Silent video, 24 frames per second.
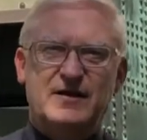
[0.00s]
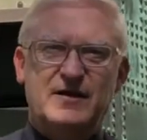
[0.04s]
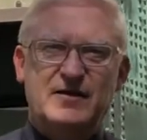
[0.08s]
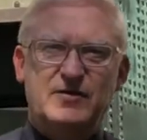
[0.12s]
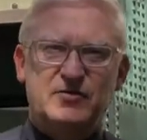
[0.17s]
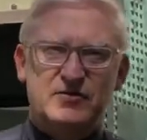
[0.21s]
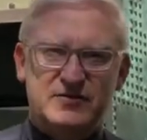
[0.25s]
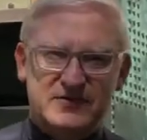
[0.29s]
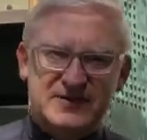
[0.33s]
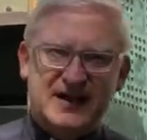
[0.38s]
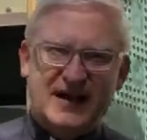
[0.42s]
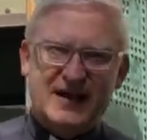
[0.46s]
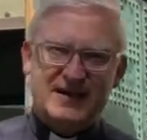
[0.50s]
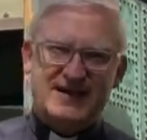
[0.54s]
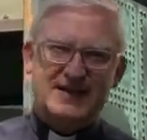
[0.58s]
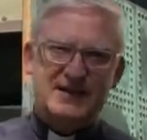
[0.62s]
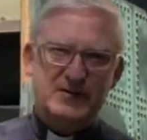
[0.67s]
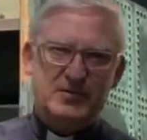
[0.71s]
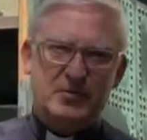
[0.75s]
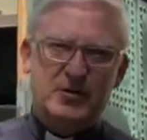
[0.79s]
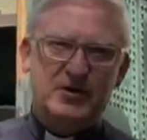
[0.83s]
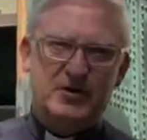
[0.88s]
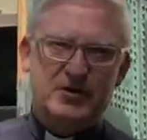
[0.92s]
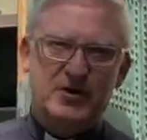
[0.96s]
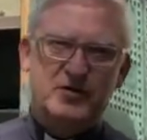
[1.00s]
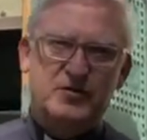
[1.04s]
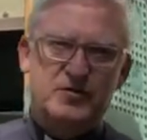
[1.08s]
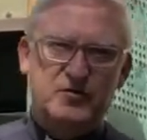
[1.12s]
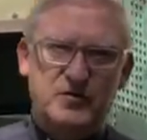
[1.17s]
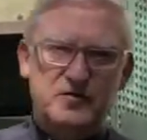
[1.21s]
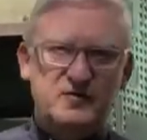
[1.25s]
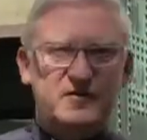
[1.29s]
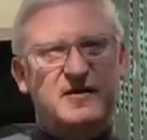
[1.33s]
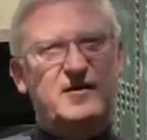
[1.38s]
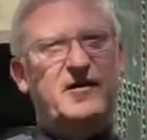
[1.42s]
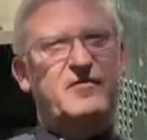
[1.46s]
Guten Tag, liebe
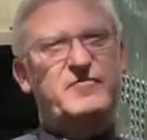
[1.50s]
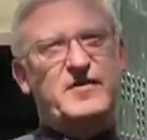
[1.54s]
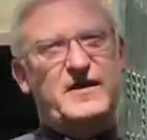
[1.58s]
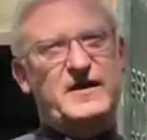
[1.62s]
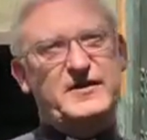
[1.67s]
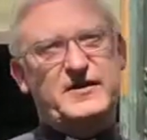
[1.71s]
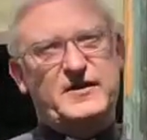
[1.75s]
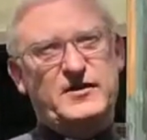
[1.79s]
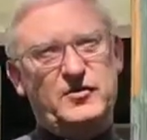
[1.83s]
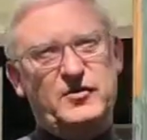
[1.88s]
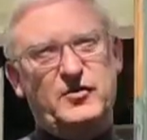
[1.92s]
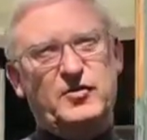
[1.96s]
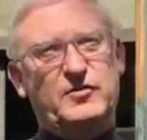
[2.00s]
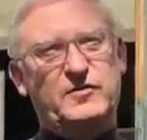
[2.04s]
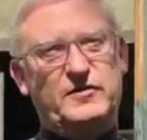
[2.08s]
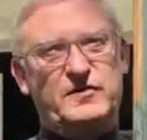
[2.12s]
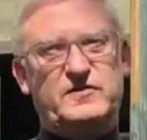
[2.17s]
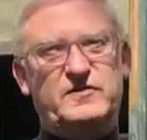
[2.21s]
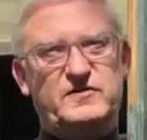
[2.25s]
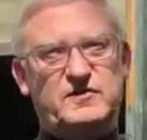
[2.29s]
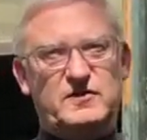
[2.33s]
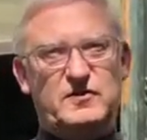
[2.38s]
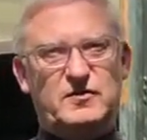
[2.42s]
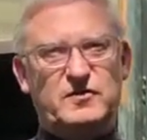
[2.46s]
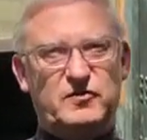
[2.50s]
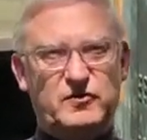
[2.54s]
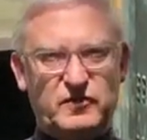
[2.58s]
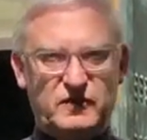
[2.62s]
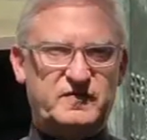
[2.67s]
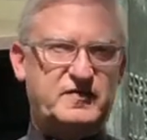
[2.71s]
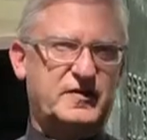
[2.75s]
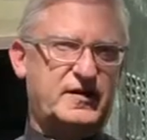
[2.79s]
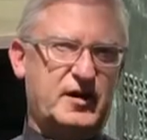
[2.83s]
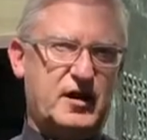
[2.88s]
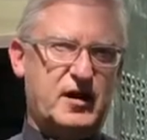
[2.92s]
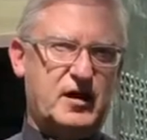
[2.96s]
Düsseldorferinnen und
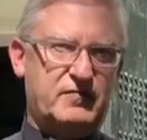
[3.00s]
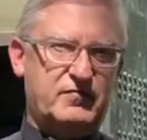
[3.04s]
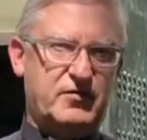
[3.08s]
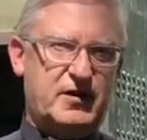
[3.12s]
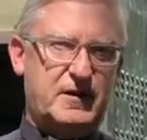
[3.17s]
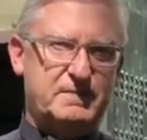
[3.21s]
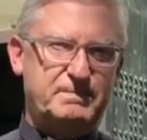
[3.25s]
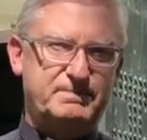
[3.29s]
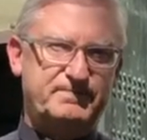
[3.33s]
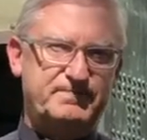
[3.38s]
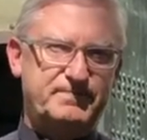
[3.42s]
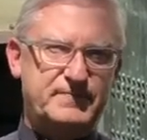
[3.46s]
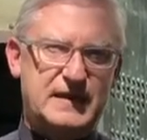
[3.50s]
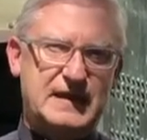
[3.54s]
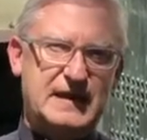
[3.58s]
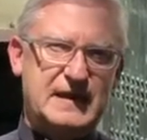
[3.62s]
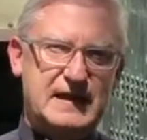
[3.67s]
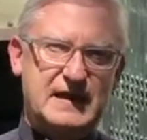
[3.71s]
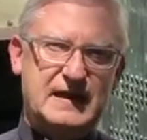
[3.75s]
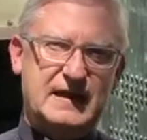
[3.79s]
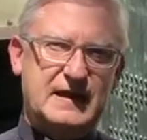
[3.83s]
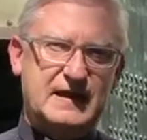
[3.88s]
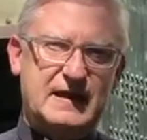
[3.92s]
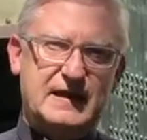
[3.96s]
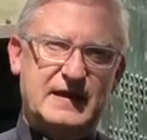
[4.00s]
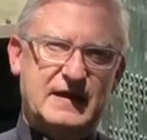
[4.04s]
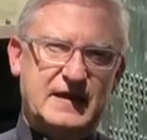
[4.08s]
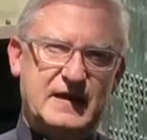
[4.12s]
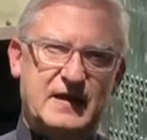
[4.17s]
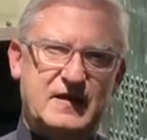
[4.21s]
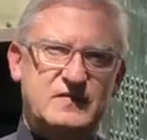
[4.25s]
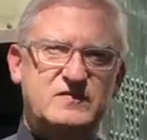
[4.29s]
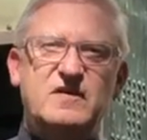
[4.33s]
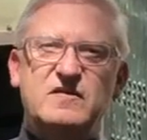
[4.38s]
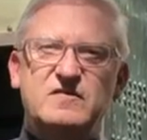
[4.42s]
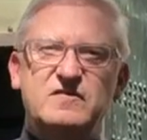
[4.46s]
Düsseldorfer.
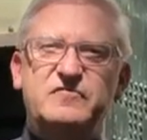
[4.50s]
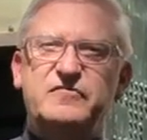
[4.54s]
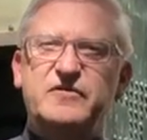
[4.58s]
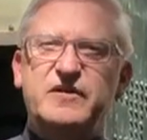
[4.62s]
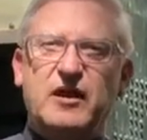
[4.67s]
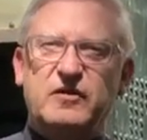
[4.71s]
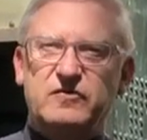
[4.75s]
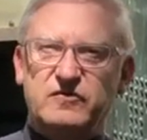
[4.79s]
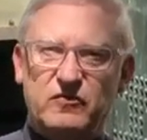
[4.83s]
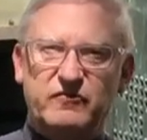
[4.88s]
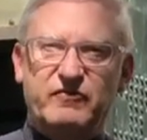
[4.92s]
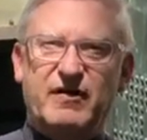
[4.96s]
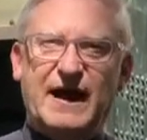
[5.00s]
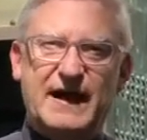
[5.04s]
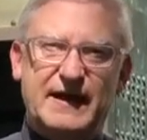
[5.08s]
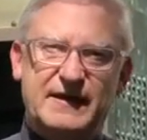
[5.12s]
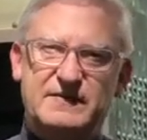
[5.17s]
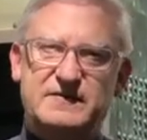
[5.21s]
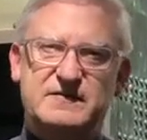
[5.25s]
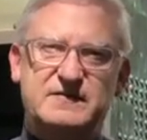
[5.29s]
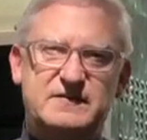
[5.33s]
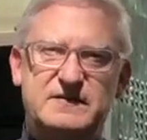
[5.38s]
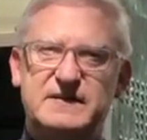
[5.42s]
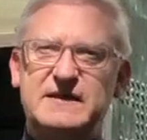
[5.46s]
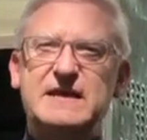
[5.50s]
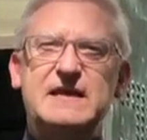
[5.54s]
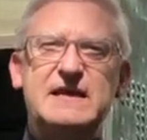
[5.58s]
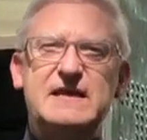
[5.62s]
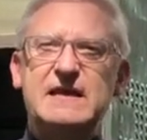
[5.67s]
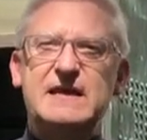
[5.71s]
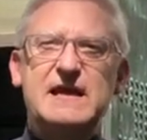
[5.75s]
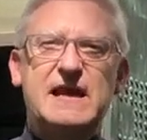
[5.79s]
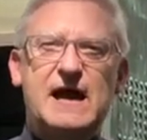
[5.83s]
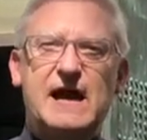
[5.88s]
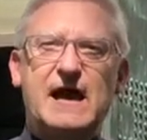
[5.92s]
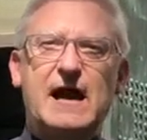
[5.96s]
Es ist wieder soweit.
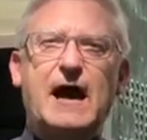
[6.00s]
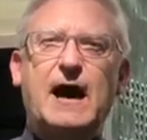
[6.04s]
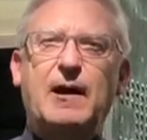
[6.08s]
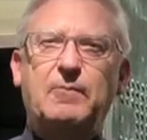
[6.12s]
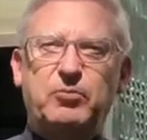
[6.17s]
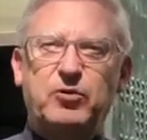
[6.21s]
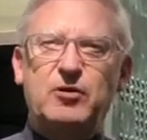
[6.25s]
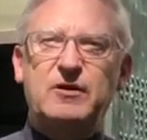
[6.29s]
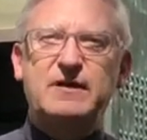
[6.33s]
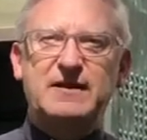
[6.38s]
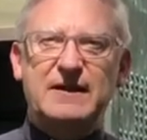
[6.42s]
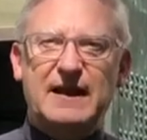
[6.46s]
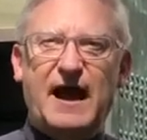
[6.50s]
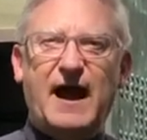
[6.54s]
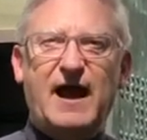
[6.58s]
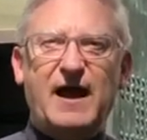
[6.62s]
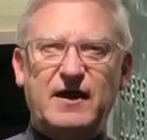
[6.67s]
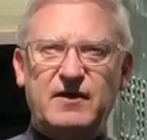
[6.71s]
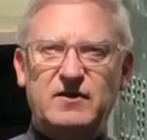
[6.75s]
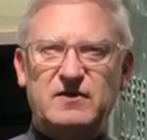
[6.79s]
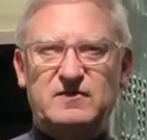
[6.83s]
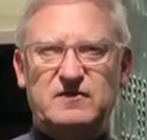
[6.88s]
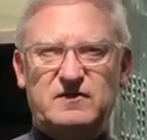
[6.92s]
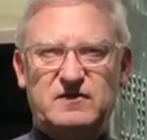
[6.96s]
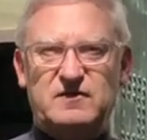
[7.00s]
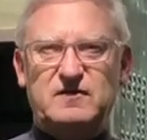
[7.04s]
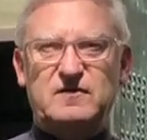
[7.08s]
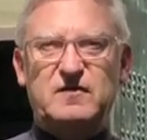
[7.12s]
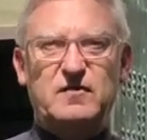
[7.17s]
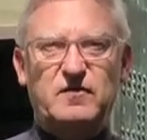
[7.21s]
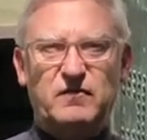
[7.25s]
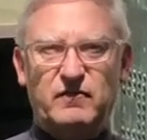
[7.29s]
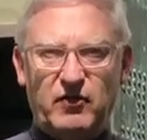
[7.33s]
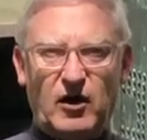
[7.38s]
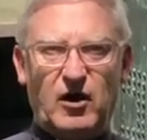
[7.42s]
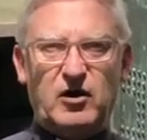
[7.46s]
Die
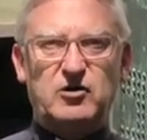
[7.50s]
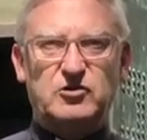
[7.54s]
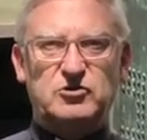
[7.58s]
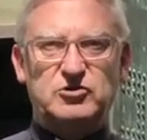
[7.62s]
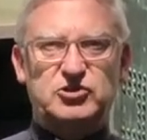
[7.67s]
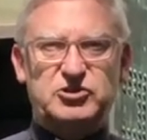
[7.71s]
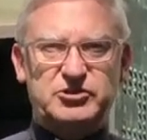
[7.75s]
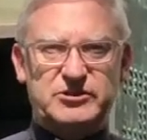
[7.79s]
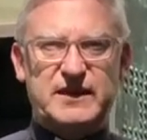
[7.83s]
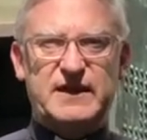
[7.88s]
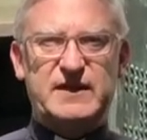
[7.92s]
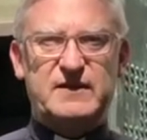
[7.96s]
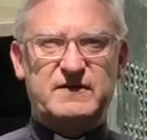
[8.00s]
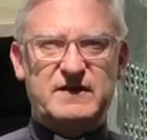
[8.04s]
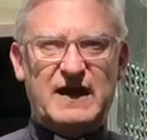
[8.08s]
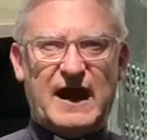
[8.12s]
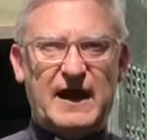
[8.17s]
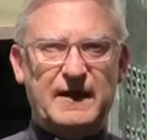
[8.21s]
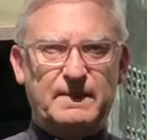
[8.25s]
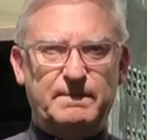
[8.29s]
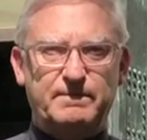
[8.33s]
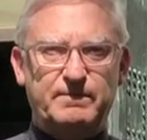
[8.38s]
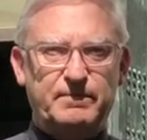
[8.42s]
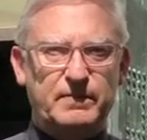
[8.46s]
Apollinaris-Woche steht an.